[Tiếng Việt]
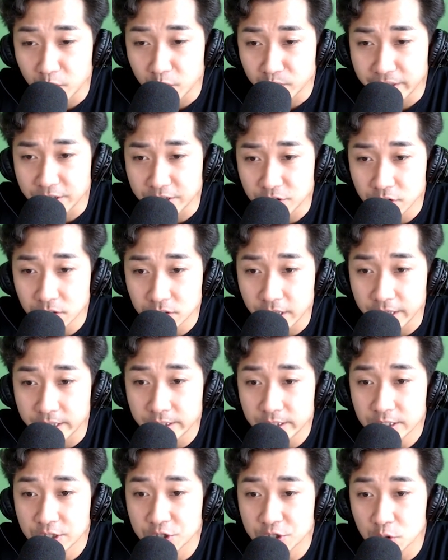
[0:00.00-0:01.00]
Điều này cho
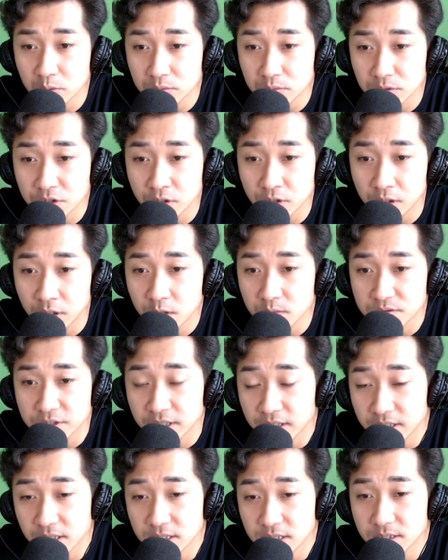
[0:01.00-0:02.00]
thấy trung tướng
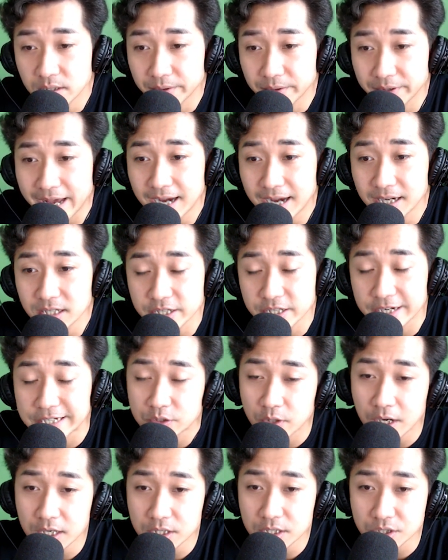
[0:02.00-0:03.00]
Jolok Tillinghus đã
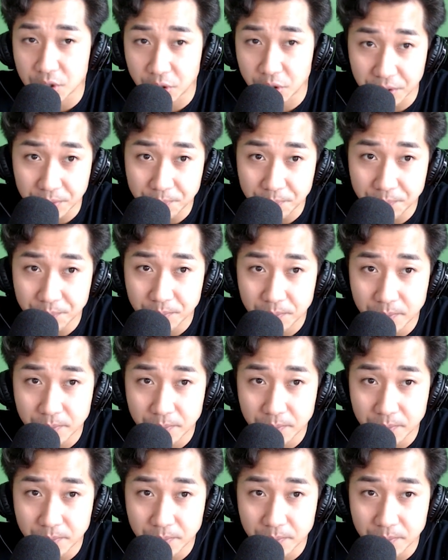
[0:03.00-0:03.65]
chạy thoát rồi.